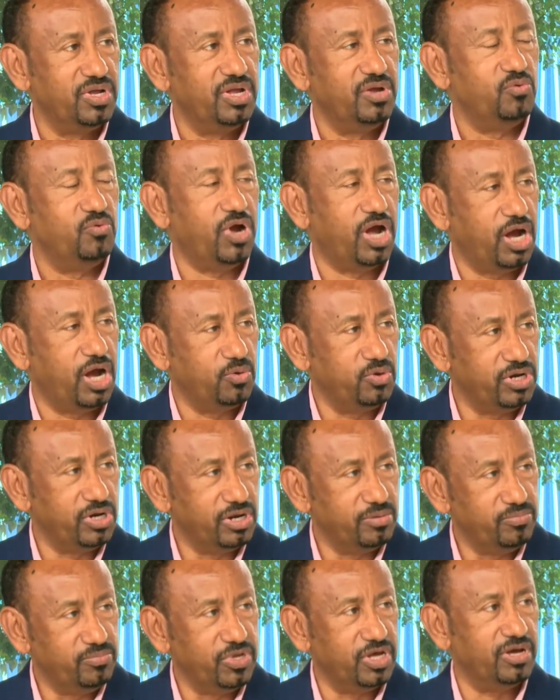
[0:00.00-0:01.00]
ويحاول
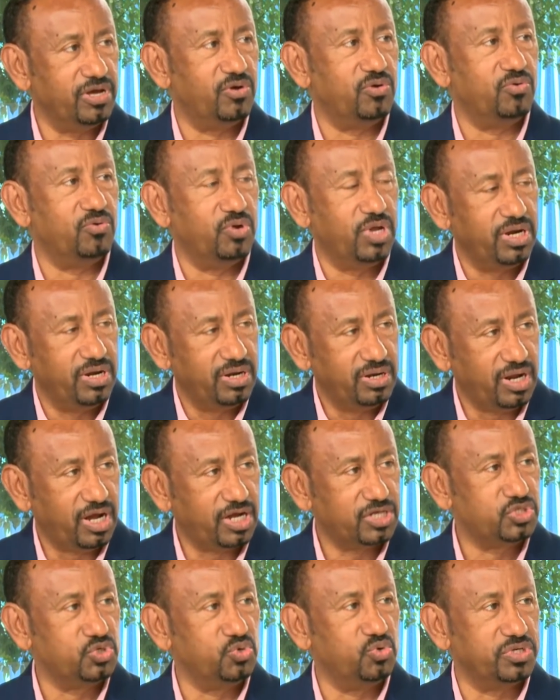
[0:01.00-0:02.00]
يلبيها
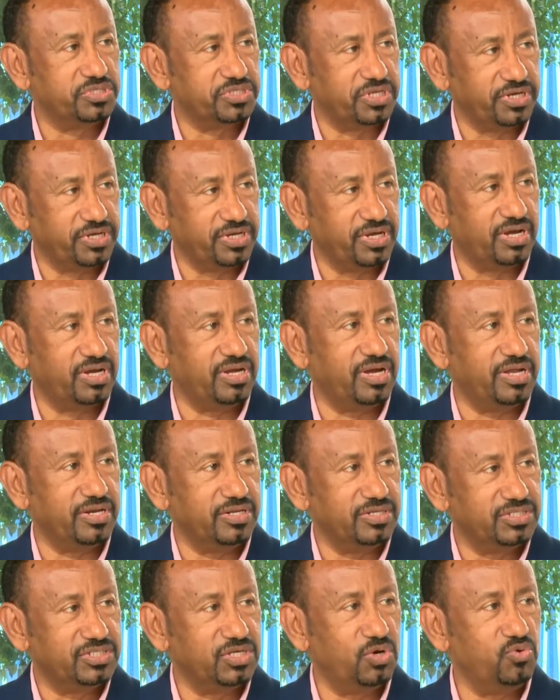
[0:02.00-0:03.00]
والعكس هو صحيح يعني
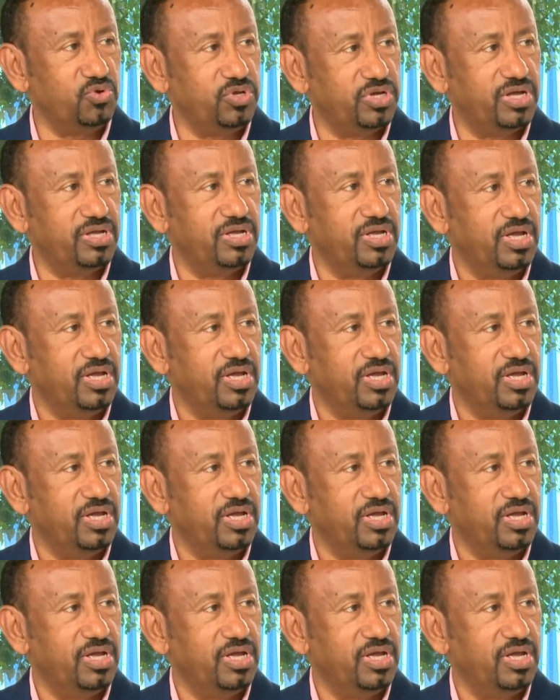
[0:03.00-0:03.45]
الزوجة